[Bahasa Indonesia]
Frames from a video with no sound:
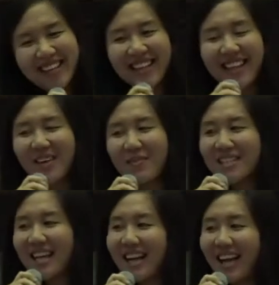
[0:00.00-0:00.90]
Tapi
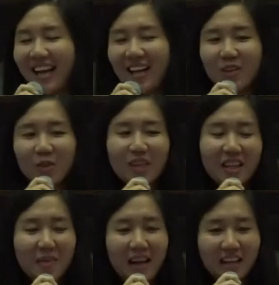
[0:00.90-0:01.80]
percayalah itu tuh buat
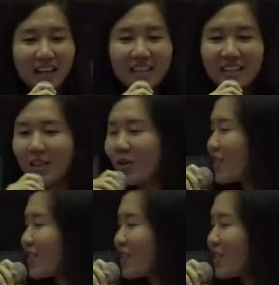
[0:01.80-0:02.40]
kebaikan. Jadi lu